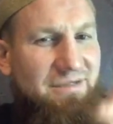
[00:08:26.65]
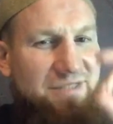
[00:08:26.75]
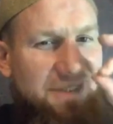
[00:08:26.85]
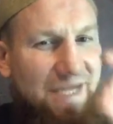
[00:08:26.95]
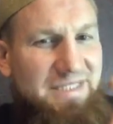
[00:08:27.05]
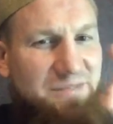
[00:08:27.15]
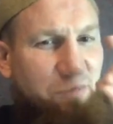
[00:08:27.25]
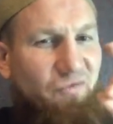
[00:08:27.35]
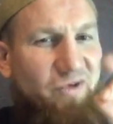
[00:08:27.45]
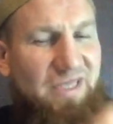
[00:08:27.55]
zur Zeit des
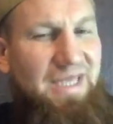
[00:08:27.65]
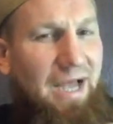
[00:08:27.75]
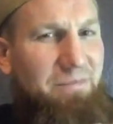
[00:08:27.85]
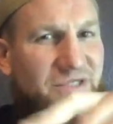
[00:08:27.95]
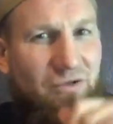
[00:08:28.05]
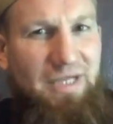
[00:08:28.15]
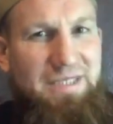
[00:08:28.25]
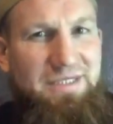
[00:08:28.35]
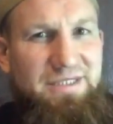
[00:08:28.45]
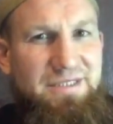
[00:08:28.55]
Propheten, gab es dort
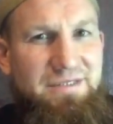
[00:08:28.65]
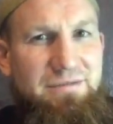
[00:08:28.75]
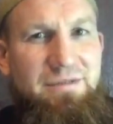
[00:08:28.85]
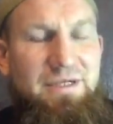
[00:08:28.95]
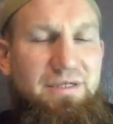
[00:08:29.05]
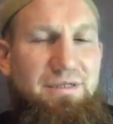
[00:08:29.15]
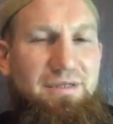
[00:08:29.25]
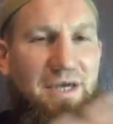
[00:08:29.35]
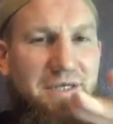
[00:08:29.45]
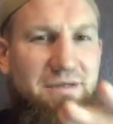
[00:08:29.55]
Atheisten?
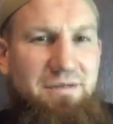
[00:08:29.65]
Nein.